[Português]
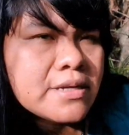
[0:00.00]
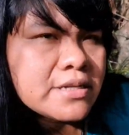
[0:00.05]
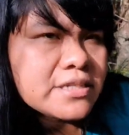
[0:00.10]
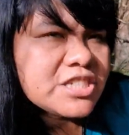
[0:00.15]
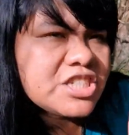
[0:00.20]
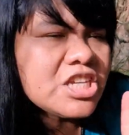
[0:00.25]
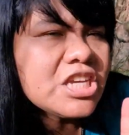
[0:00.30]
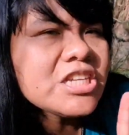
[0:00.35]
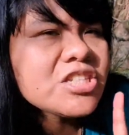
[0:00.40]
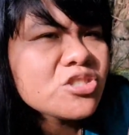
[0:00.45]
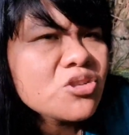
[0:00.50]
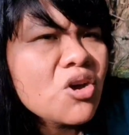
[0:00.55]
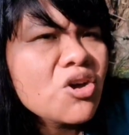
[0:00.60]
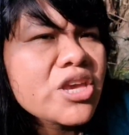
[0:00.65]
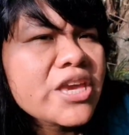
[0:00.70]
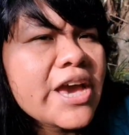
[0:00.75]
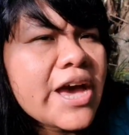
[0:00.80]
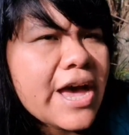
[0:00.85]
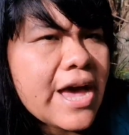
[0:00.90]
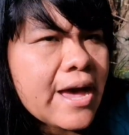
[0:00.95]
se
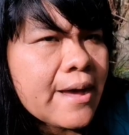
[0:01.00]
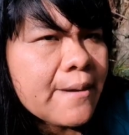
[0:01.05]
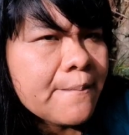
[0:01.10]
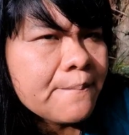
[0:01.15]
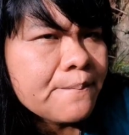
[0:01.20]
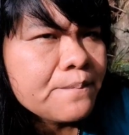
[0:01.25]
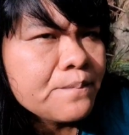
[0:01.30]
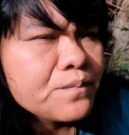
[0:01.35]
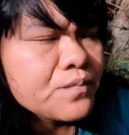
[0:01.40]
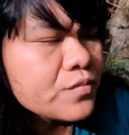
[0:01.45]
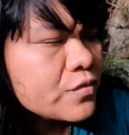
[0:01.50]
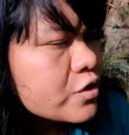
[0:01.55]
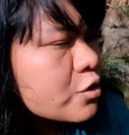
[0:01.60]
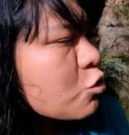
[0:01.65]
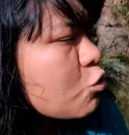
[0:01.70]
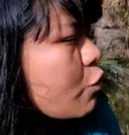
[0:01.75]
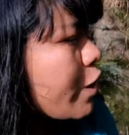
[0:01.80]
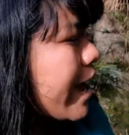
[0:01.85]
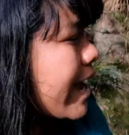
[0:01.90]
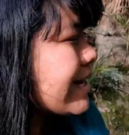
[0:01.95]
sonhar
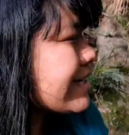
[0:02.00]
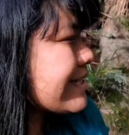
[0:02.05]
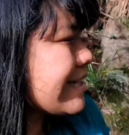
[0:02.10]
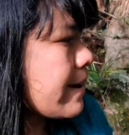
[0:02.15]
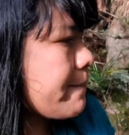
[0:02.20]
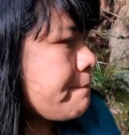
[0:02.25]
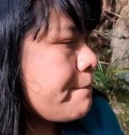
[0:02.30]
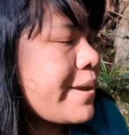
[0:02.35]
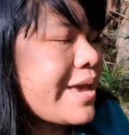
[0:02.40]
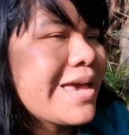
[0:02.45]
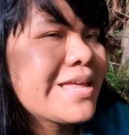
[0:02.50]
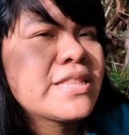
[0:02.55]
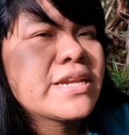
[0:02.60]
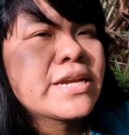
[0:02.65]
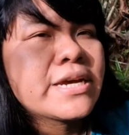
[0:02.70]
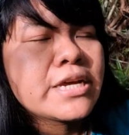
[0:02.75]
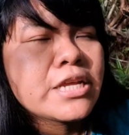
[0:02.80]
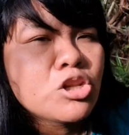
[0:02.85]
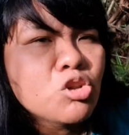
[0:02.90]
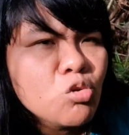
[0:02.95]
com esta
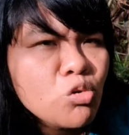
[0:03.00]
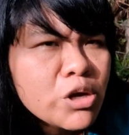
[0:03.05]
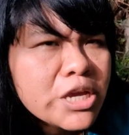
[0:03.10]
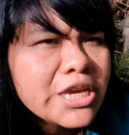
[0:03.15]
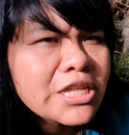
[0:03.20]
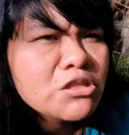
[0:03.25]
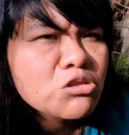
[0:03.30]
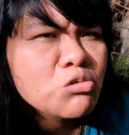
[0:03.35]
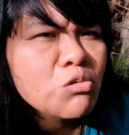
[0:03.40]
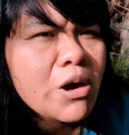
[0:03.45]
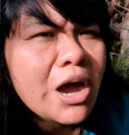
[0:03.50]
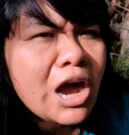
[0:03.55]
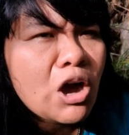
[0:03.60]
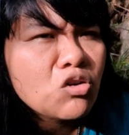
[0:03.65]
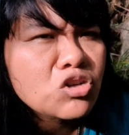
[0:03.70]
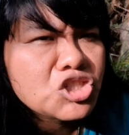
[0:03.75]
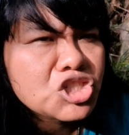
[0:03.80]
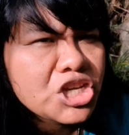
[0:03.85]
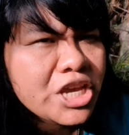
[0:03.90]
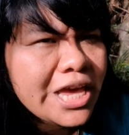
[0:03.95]
pedra no
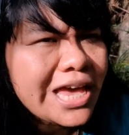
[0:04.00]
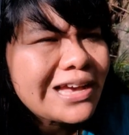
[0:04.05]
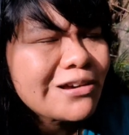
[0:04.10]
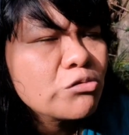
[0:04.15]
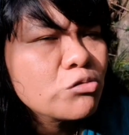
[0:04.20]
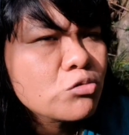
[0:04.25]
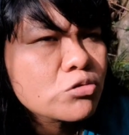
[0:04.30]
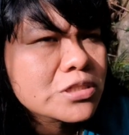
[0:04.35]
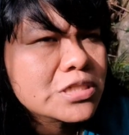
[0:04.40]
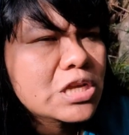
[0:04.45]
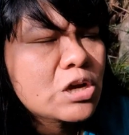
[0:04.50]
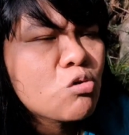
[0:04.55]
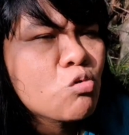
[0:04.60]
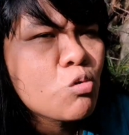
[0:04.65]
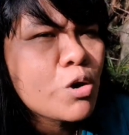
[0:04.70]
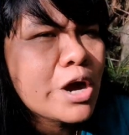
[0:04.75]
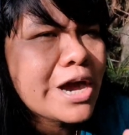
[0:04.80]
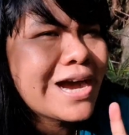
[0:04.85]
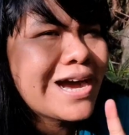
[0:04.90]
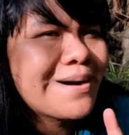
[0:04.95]
ritual de
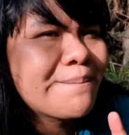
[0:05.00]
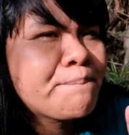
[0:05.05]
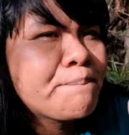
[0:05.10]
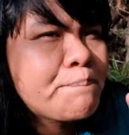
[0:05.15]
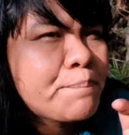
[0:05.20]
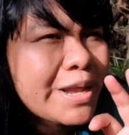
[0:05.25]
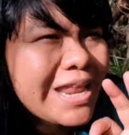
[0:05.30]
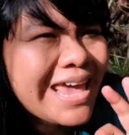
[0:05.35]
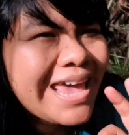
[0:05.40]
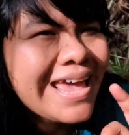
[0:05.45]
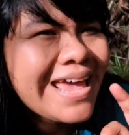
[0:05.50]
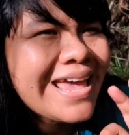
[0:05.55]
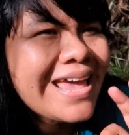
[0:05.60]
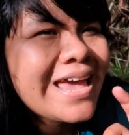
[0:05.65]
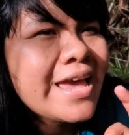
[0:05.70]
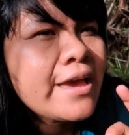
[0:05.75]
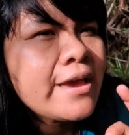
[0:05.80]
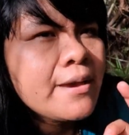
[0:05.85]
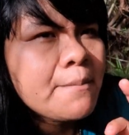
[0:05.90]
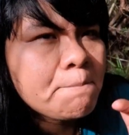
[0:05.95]
reclusão, pré,
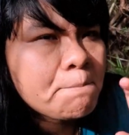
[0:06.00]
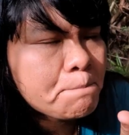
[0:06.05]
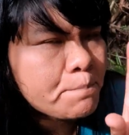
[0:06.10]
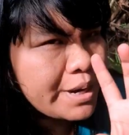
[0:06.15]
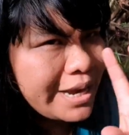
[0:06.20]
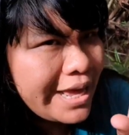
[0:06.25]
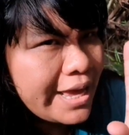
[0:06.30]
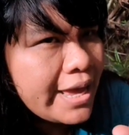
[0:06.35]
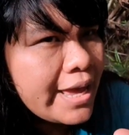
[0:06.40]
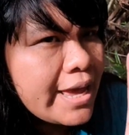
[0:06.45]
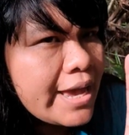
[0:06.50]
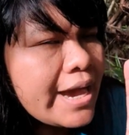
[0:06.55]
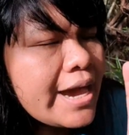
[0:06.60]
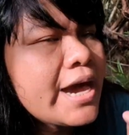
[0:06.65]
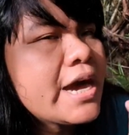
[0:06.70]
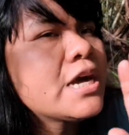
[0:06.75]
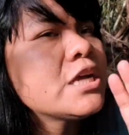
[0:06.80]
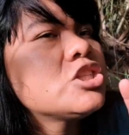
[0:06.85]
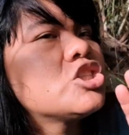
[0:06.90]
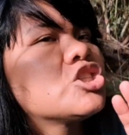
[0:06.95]
pré,
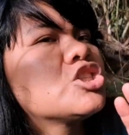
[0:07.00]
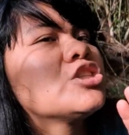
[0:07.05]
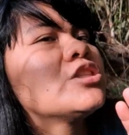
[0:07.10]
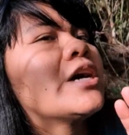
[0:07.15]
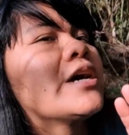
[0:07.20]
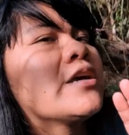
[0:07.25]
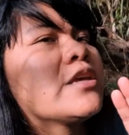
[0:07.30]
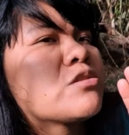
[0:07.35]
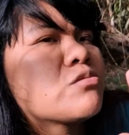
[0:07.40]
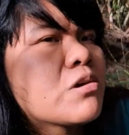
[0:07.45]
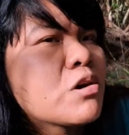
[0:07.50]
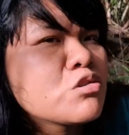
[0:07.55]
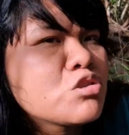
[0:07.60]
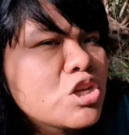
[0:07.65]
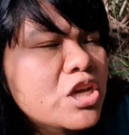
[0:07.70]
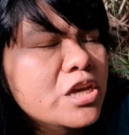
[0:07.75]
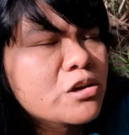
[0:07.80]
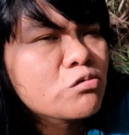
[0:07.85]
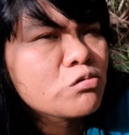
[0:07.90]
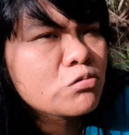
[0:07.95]
antes da ritual
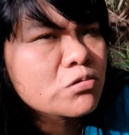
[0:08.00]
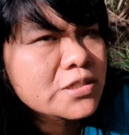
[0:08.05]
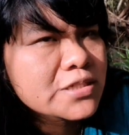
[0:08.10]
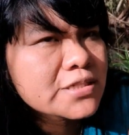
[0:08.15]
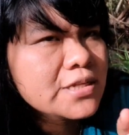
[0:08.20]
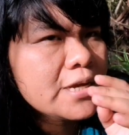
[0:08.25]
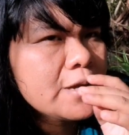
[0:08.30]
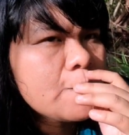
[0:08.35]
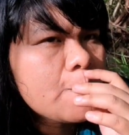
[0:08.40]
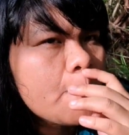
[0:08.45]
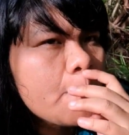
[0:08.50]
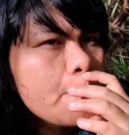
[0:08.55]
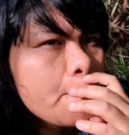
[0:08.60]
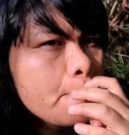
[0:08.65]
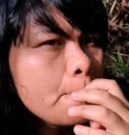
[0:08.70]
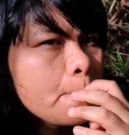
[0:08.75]
de reclusão,